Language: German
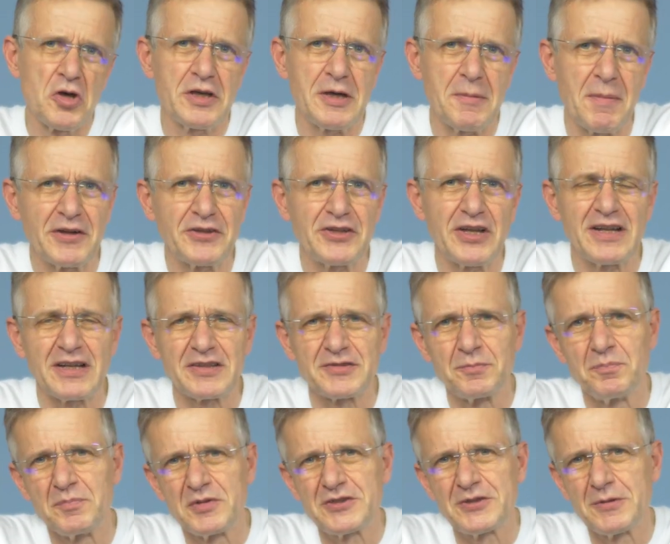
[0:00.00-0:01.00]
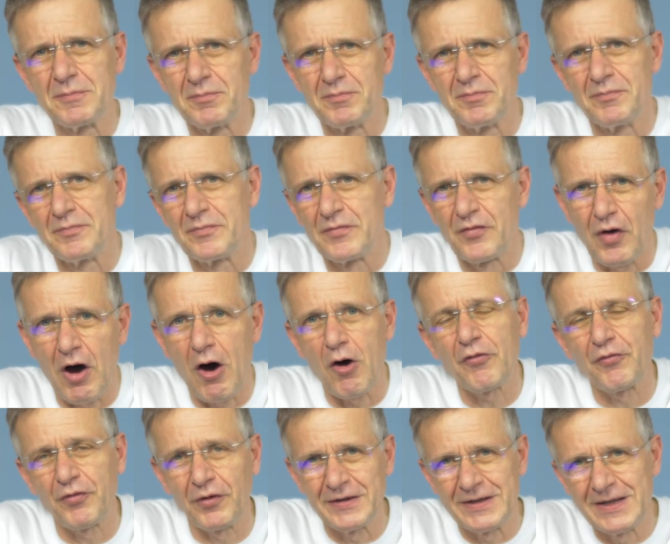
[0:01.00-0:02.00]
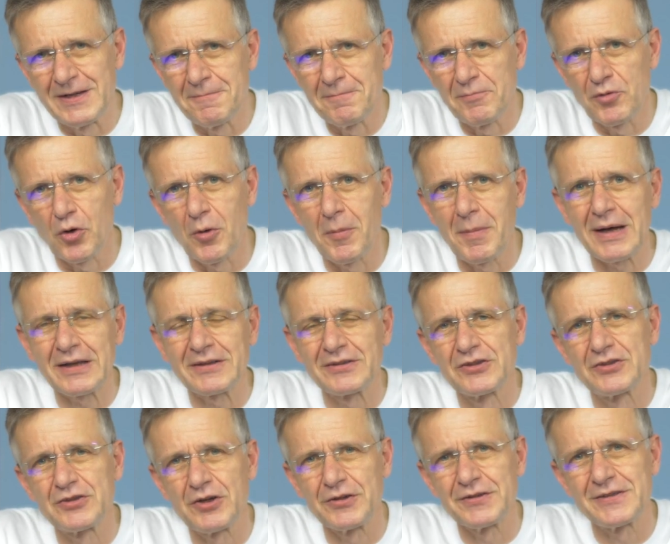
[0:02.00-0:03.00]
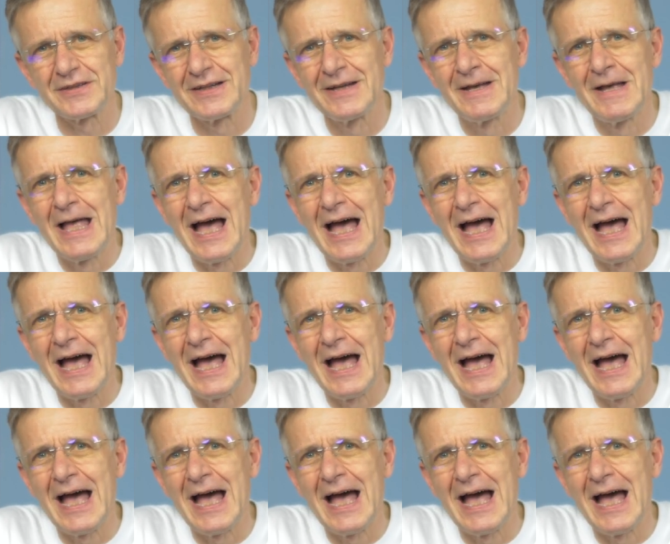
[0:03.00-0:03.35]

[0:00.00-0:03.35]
jemand, der das ein bisschen auch von innen beobachten konnte,